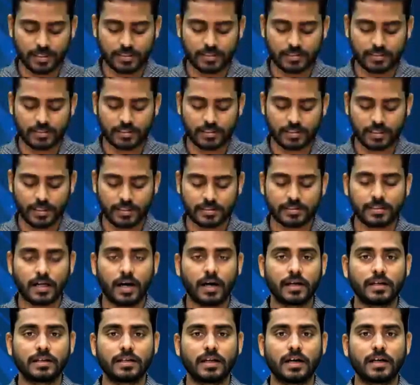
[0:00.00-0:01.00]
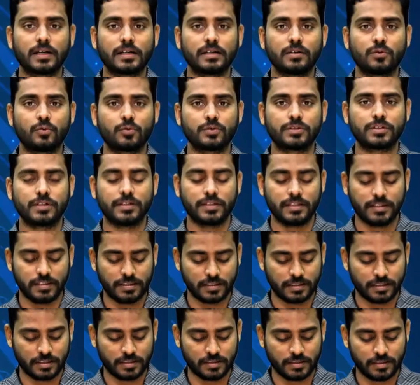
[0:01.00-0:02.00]
இளைஞன் கைதாகினார் என்ற ஒரு செய்தி
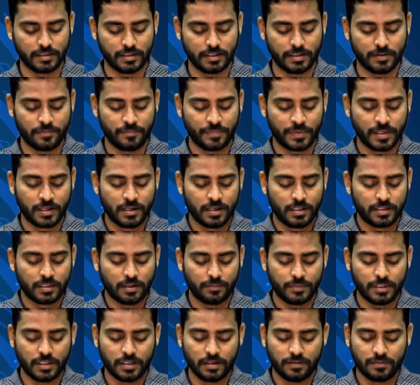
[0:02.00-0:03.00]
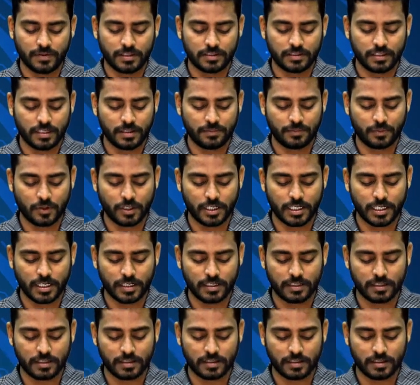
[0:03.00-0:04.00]
இருக்கிறது இங்கே தமிழீழ விடுதலை
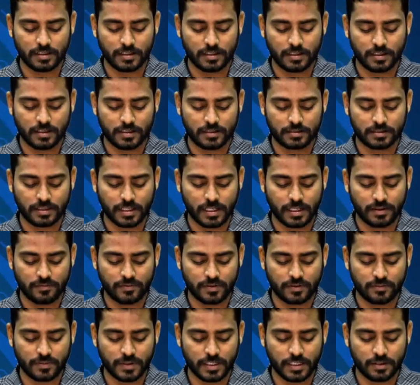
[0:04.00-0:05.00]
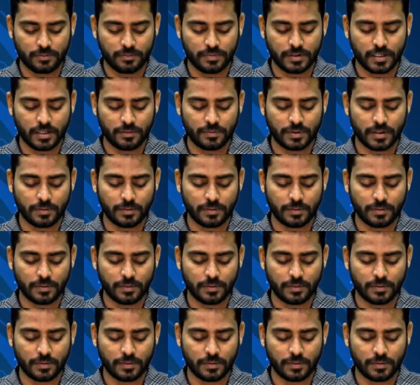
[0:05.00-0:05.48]
புலிகளின் தலைவர் வேலுப்பிள்ளை